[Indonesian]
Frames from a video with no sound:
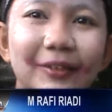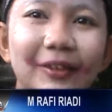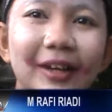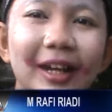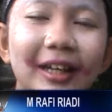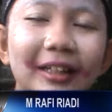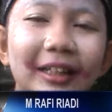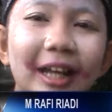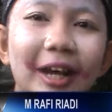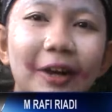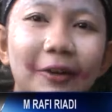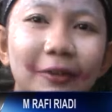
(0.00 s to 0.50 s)

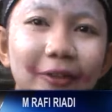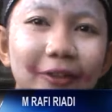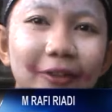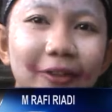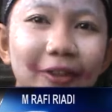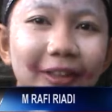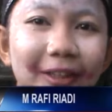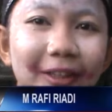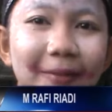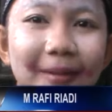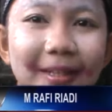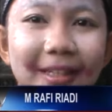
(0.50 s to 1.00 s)
ulang tahun
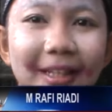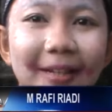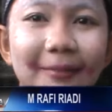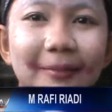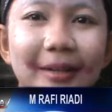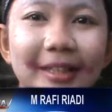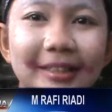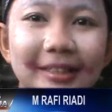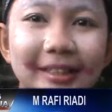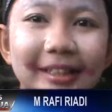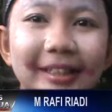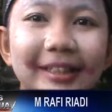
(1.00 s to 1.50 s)
Kota
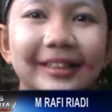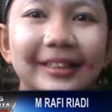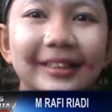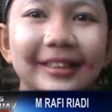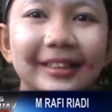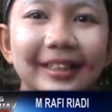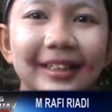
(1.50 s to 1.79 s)
Banjarmasin.